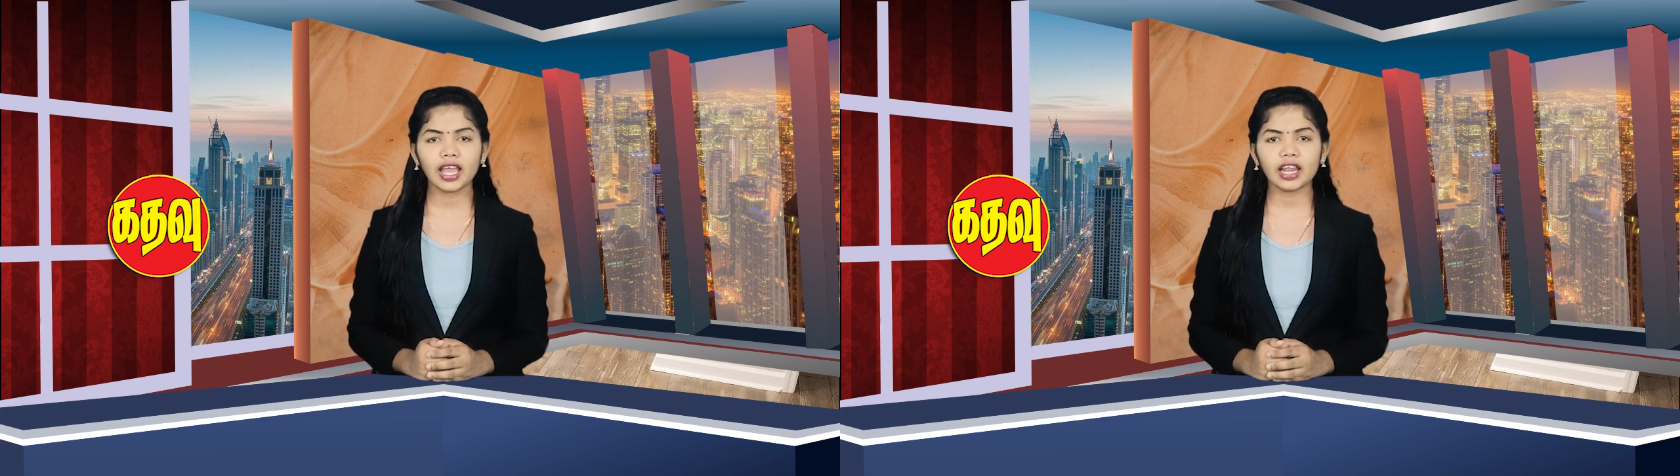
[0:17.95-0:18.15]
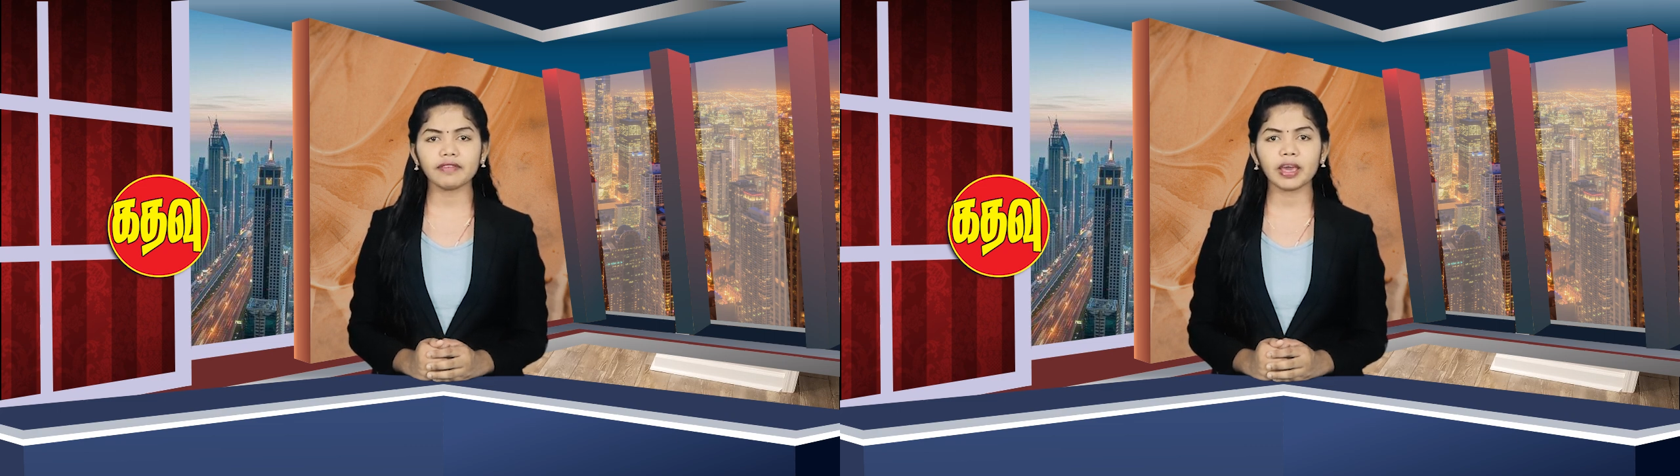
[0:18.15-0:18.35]

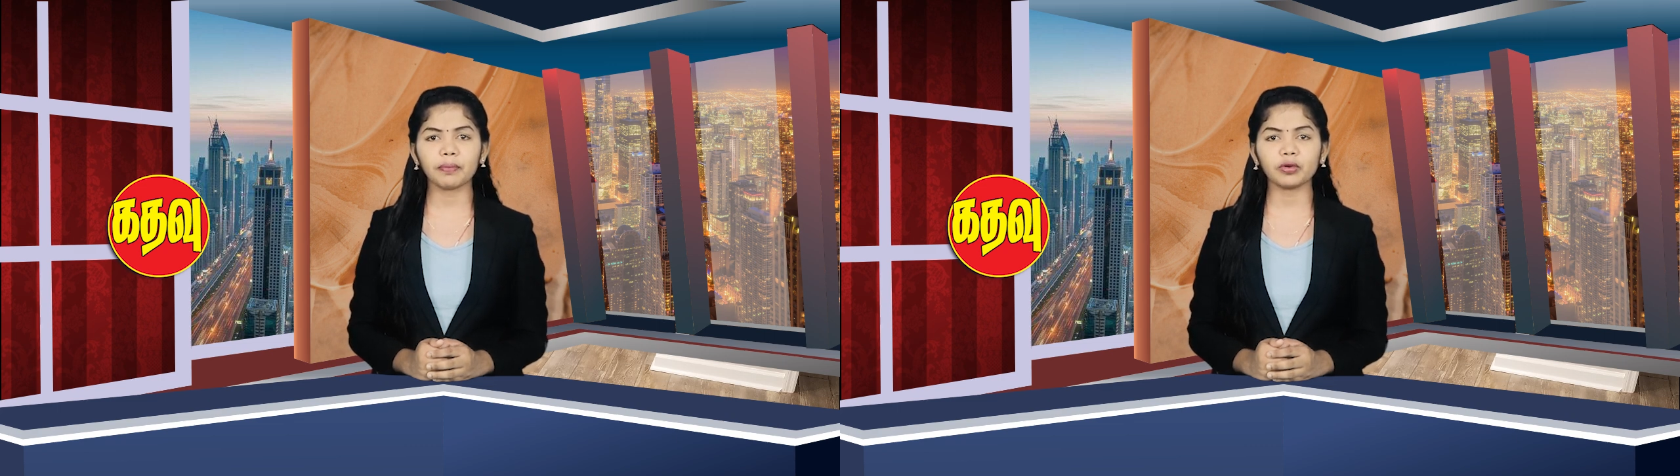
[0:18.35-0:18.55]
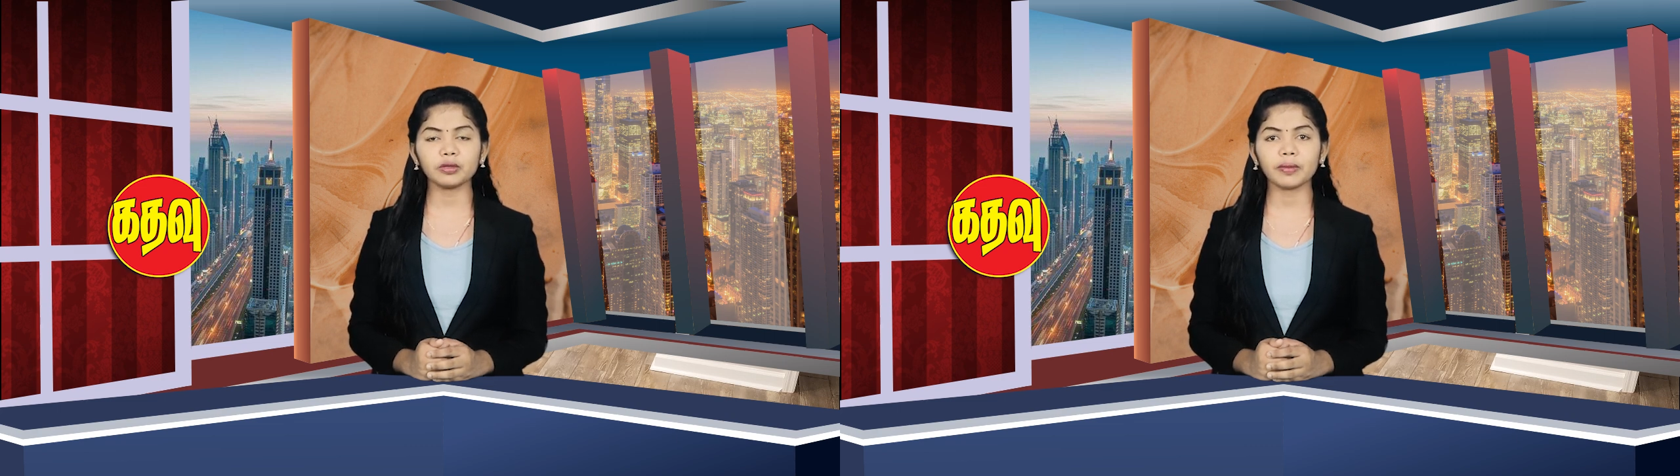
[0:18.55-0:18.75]
எனவே
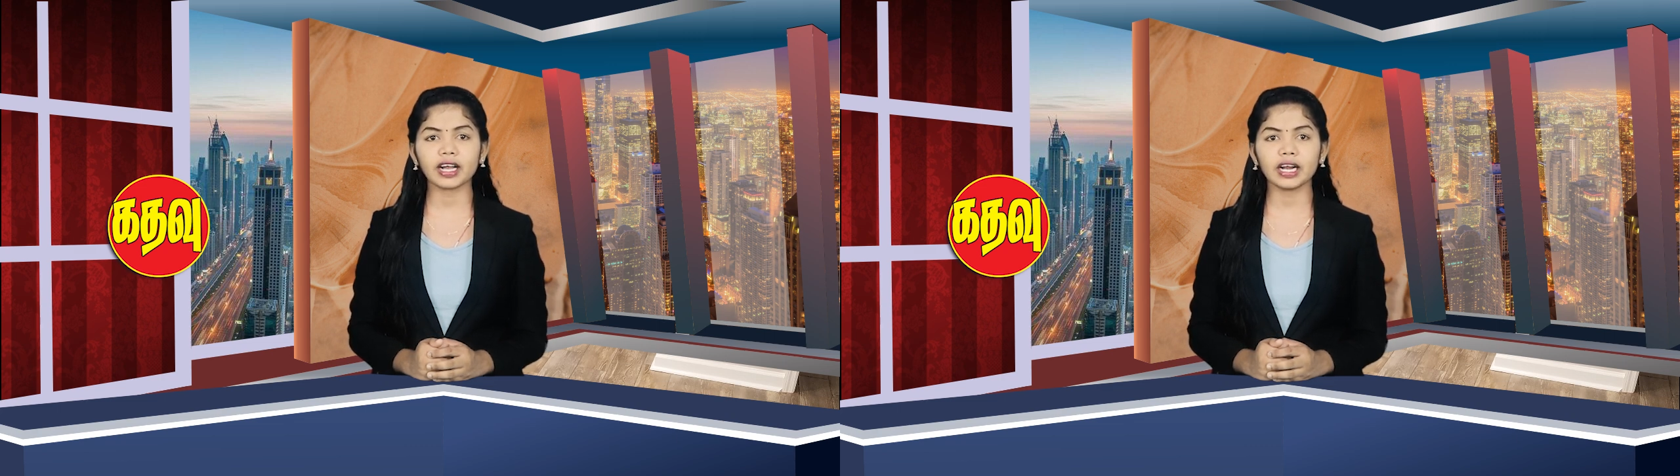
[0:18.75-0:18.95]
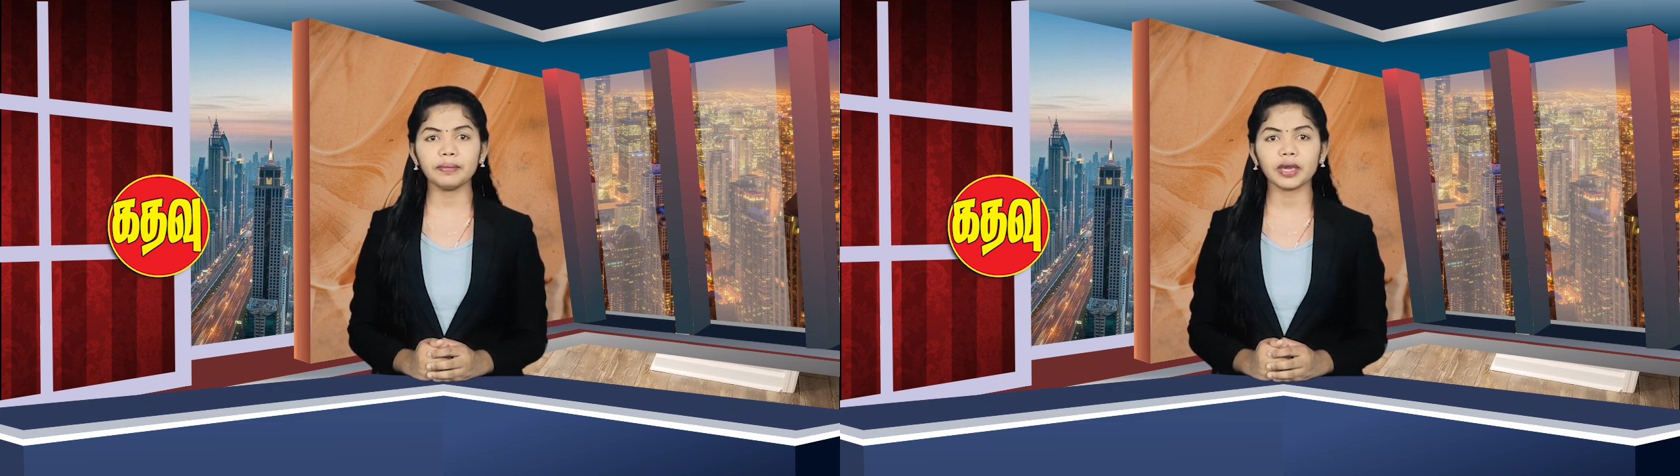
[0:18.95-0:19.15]

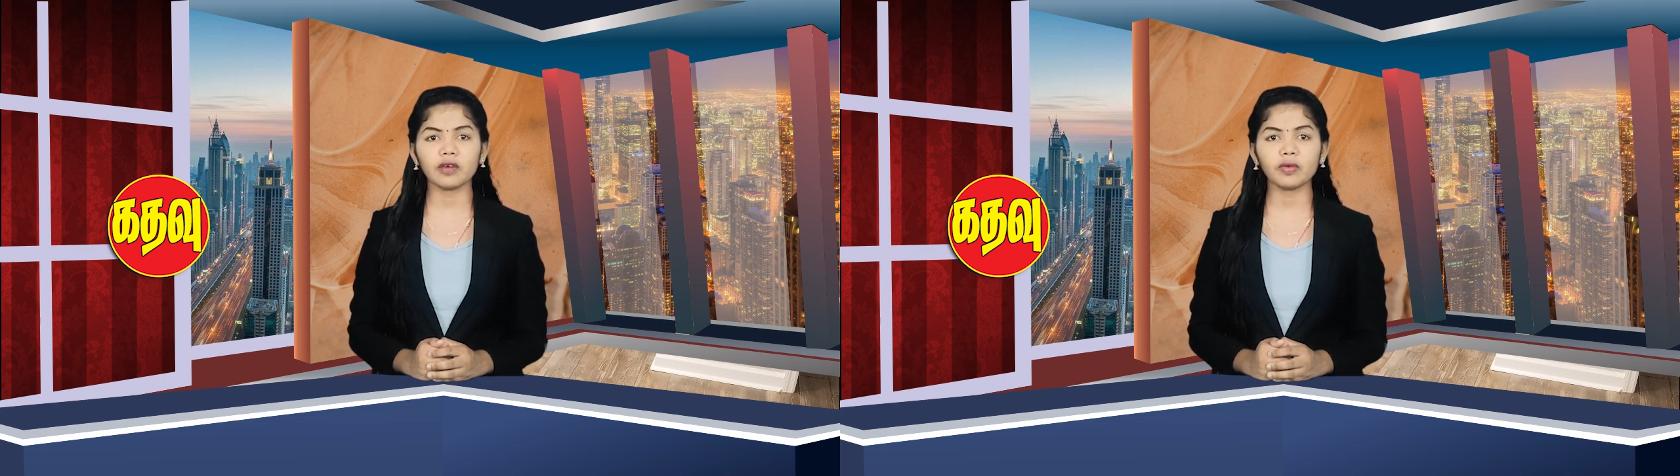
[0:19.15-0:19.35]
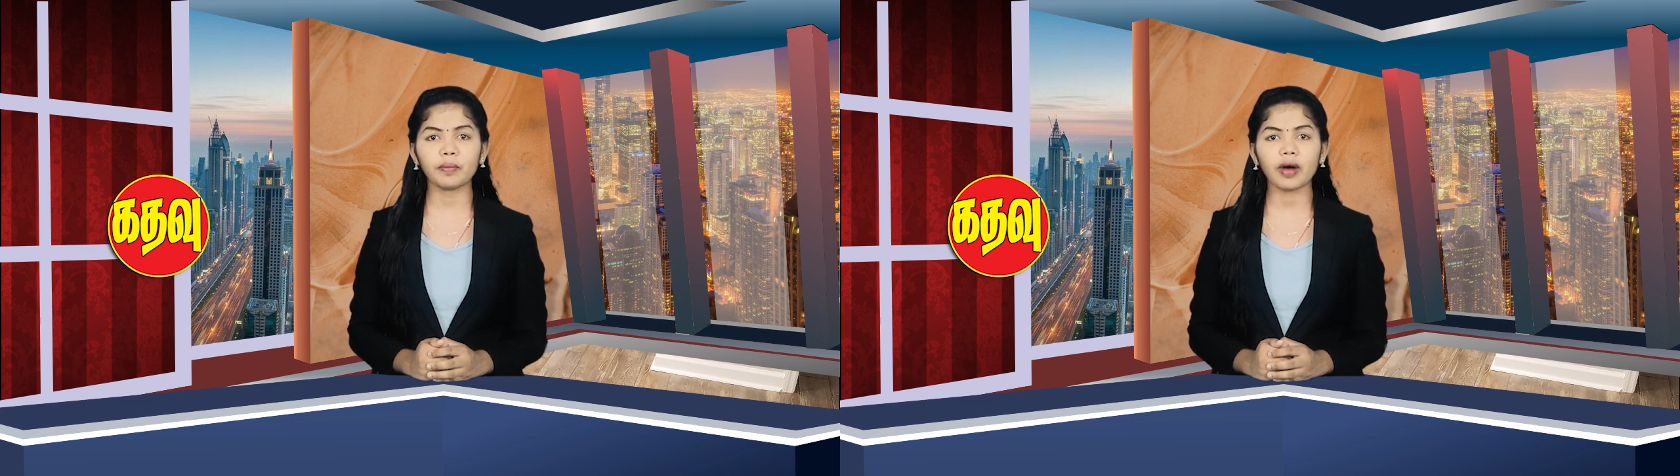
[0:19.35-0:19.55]
பொதுமக்கள்
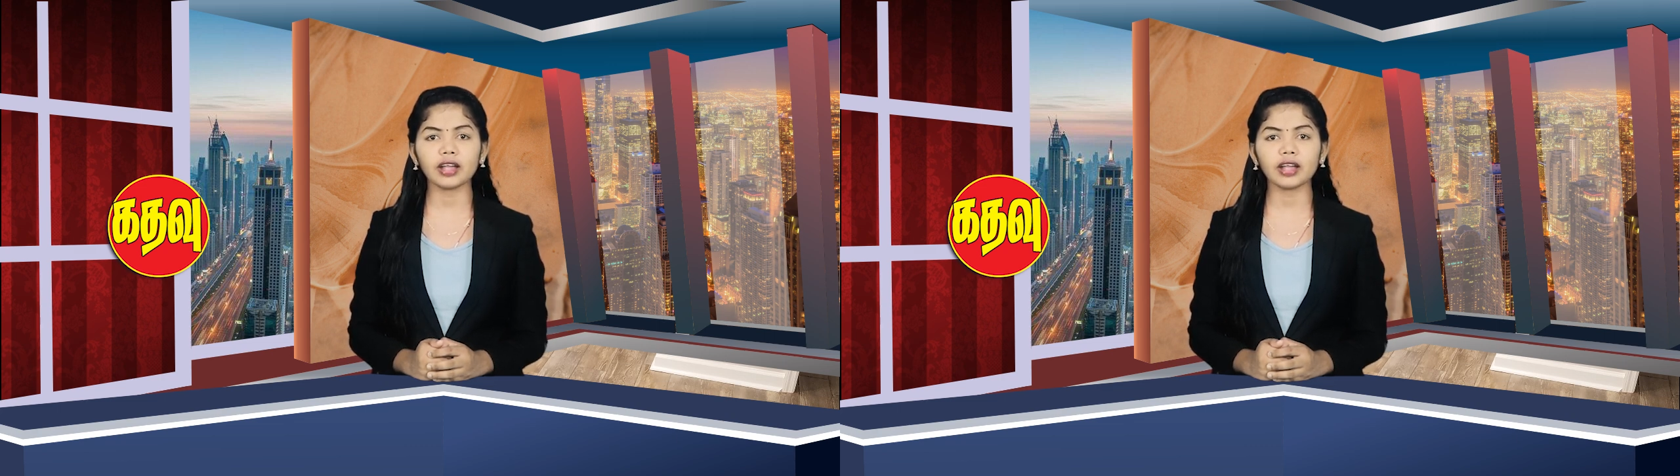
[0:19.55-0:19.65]
மிகவும்